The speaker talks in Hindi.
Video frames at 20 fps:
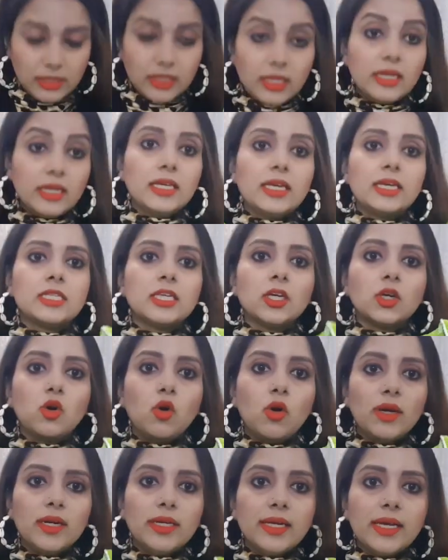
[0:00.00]
इस तरीके से
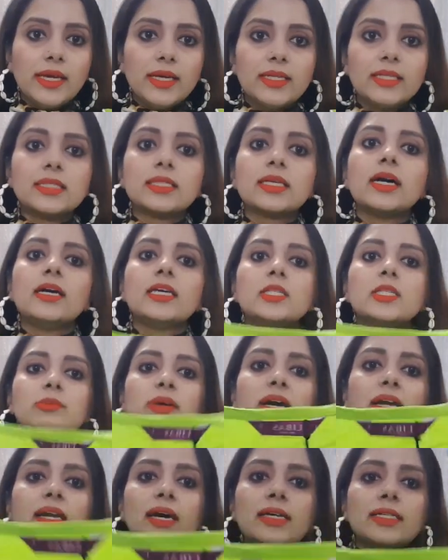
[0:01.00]
कॉलर है इसका
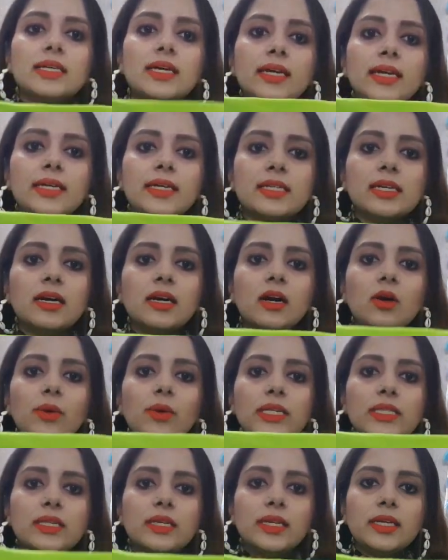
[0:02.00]
इसमें हल्का सा लेस लगा
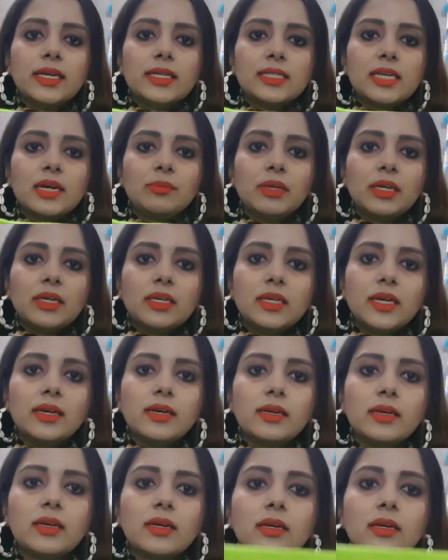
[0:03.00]
हुआ है इस तरीके से आप देखिए